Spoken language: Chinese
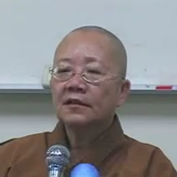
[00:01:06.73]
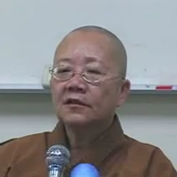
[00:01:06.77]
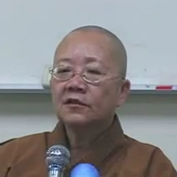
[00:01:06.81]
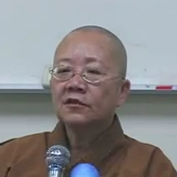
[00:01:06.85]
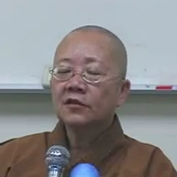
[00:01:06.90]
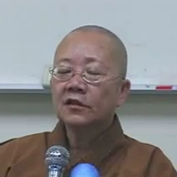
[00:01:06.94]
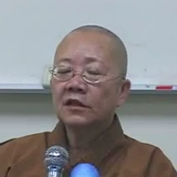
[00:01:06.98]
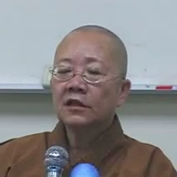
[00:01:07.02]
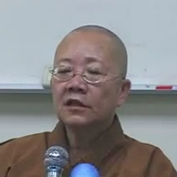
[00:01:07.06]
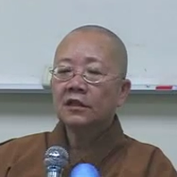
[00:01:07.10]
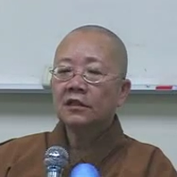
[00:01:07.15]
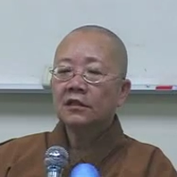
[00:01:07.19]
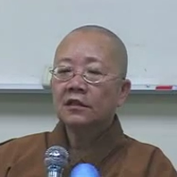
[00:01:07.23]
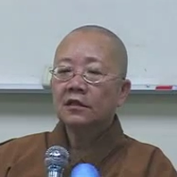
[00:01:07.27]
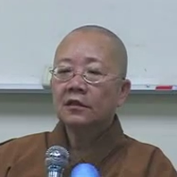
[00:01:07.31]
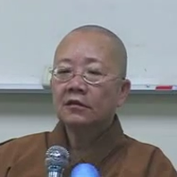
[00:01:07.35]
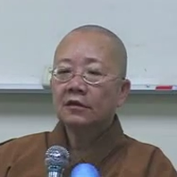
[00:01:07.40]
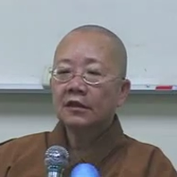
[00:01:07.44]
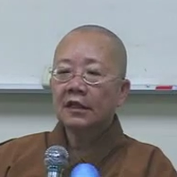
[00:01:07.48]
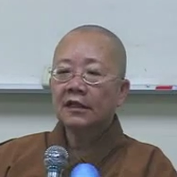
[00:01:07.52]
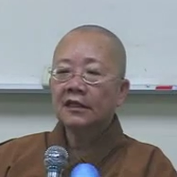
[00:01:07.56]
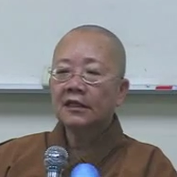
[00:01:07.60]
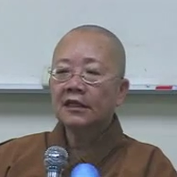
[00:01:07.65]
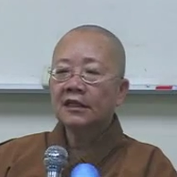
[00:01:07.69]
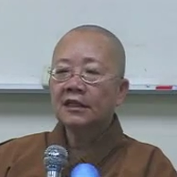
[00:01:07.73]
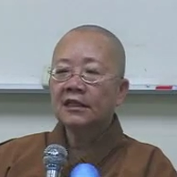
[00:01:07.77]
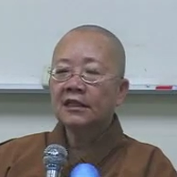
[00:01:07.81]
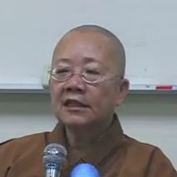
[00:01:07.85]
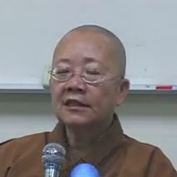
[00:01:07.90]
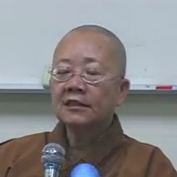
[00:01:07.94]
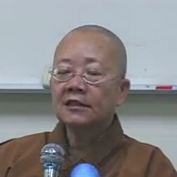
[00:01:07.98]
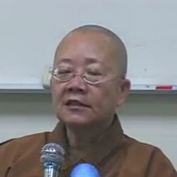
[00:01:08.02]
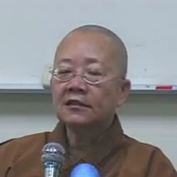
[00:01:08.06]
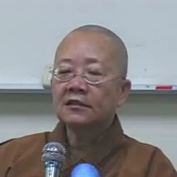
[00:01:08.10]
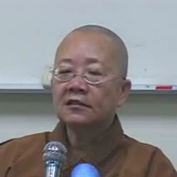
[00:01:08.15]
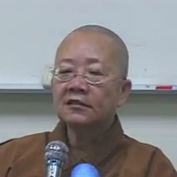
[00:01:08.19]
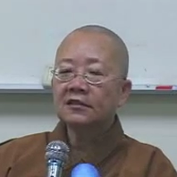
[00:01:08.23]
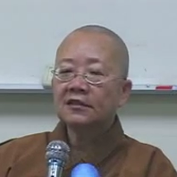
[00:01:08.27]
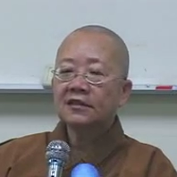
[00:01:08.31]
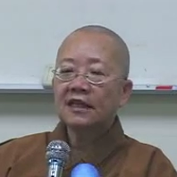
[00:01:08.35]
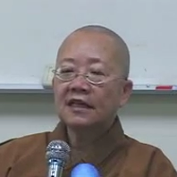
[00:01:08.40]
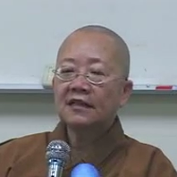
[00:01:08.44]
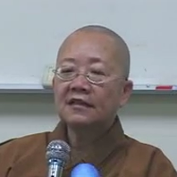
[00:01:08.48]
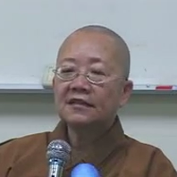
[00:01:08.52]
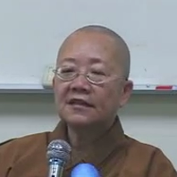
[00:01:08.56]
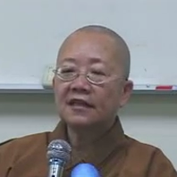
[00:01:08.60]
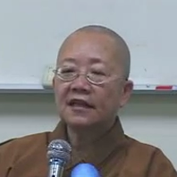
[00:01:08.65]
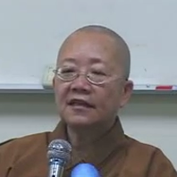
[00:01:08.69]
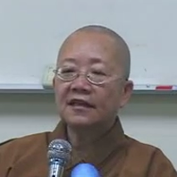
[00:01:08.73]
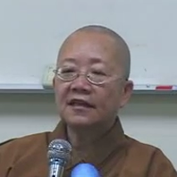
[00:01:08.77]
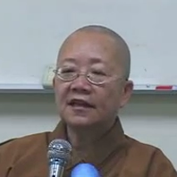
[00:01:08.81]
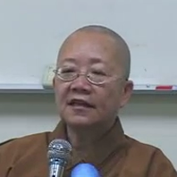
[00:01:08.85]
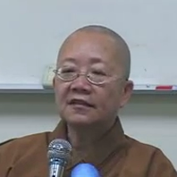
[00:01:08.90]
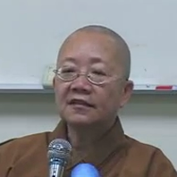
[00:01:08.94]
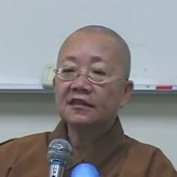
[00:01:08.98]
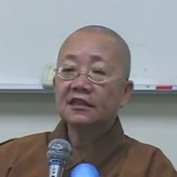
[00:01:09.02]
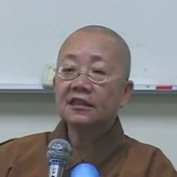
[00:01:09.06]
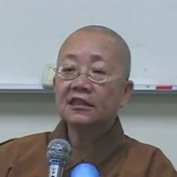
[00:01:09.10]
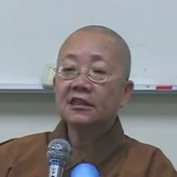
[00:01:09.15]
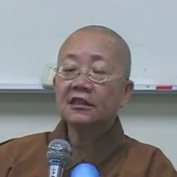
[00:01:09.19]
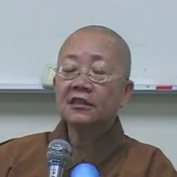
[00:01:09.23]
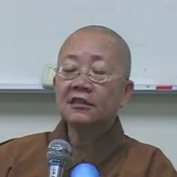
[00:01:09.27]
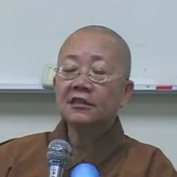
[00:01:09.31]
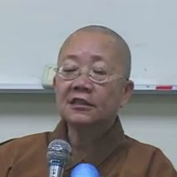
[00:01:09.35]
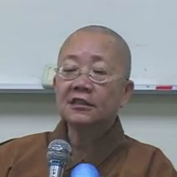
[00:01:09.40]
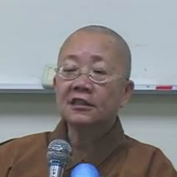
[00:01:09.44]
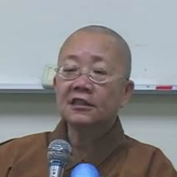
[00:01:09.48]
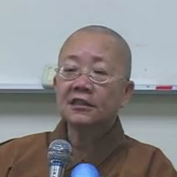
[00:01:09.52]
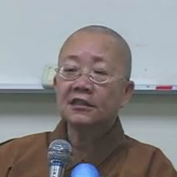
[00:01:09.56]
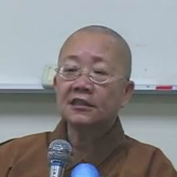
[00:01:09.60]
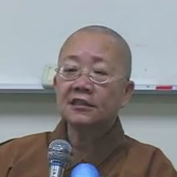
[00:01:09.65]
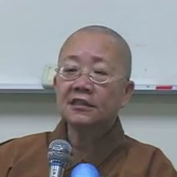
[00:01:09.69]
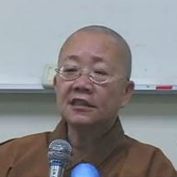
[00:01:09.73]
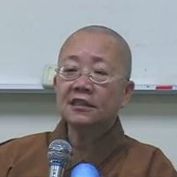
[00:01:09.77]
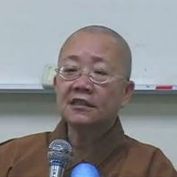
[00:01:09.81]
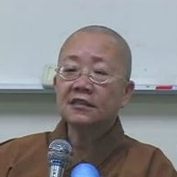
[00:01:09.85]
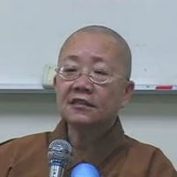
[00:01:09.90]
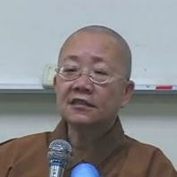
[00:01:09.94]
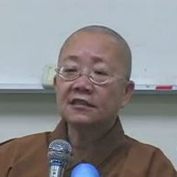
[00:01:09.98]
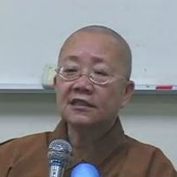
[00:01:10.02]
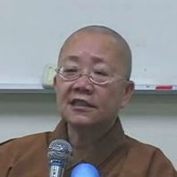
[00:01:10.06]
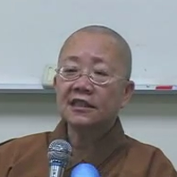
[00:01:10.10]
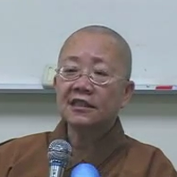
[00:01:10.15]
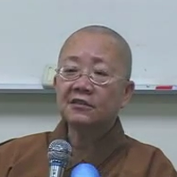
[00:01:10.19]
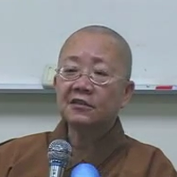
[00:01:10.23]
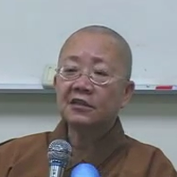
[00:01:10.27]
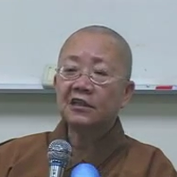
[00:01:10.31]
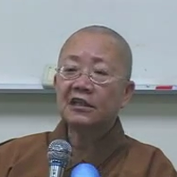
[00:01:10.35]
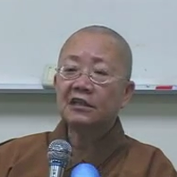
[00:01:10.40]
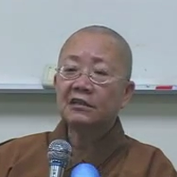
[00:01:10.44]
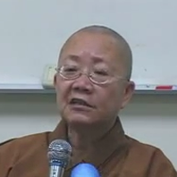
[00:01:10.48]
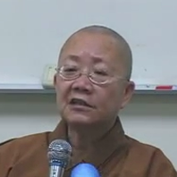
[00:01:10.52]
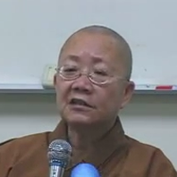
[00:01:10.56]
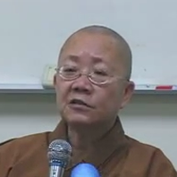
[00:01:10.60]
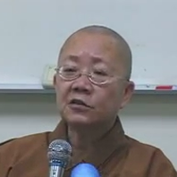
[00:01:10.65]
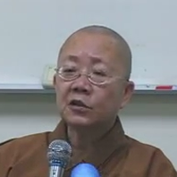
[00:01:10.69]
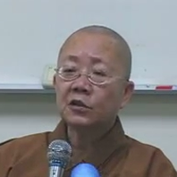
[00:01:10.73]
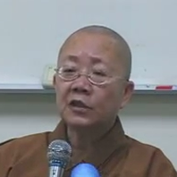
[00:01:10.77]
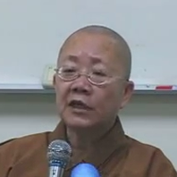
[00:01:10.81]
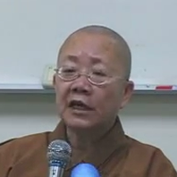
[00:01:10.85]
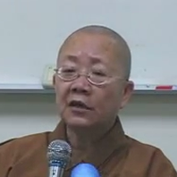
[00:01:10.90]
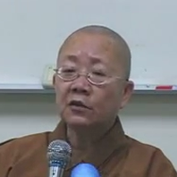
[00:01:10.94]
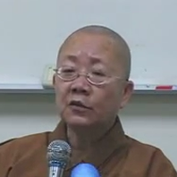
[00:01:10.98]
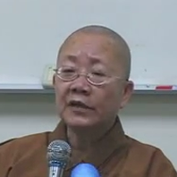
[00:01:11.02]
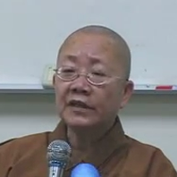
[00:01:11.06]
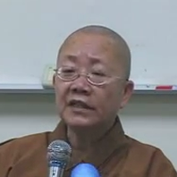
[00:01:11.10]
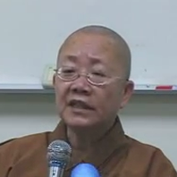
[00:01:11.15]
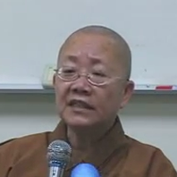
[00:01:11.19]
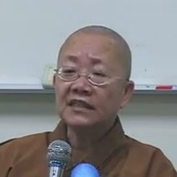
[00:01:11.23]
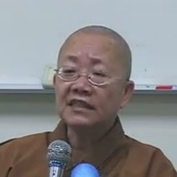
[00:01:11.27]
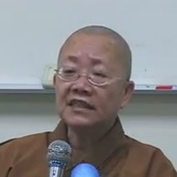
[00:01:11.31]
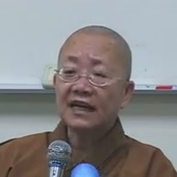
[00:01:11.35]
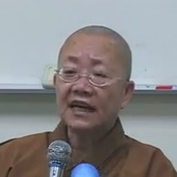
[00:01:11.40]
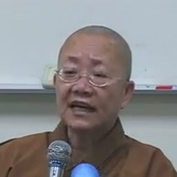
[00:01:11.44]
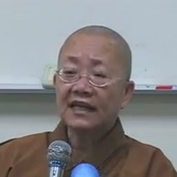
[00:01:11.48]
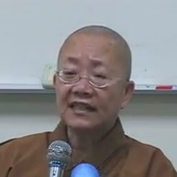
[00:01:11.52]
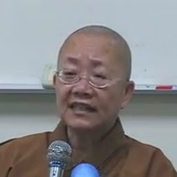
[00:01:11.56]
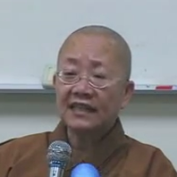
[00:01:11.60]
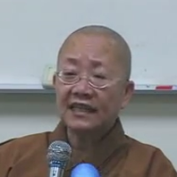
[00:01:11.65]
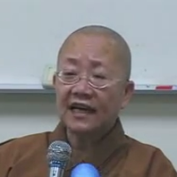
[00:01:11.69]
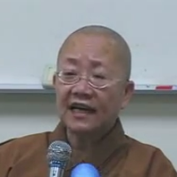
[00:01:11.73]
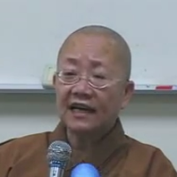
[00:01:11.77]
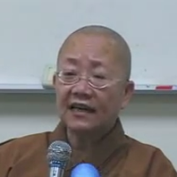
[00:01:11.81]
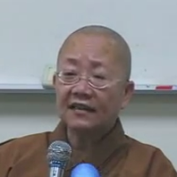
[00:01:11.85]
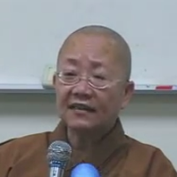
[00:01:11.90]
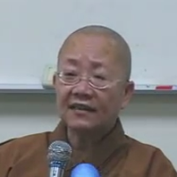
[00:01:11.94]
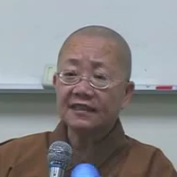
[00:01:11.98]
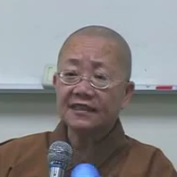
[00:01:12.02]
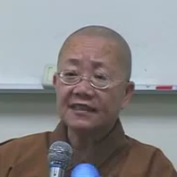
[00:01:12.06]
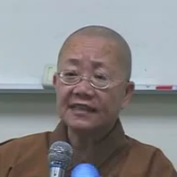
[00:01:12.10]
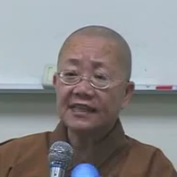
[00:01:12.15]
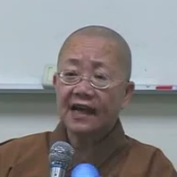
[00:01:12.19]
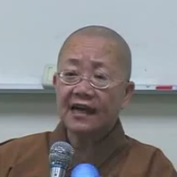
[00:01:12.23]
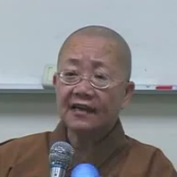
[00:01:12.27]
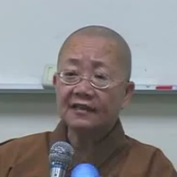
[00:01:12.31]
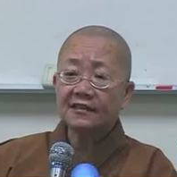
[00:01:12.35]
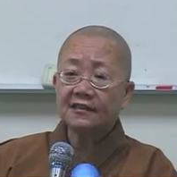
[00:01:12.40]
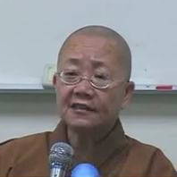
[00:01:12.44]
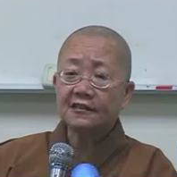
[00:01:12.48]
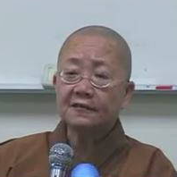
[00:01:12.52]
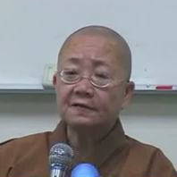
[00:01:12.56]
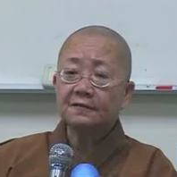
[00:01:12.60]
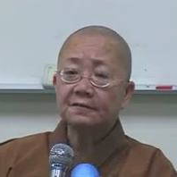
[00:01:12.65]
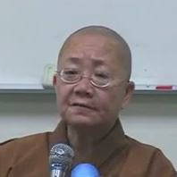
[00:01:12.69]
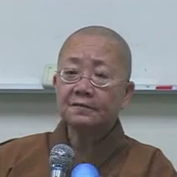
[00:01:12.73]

所以后来那个歌妓就姗姗来迟。这个歌妓可见是钱伟钱伟人家养的家妓，